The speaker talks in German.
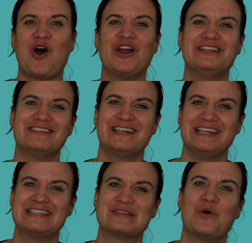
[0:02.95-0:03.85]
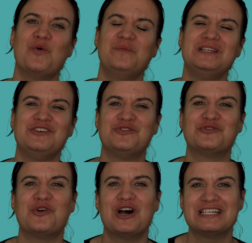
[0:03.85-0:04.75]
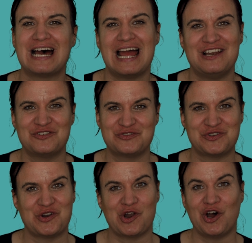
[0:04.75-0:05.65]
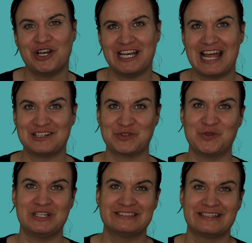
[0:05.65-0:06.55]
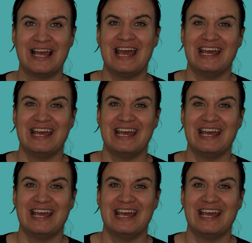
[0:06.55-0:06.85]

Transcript: heute geht es um die Vorteile von Online-Kursen.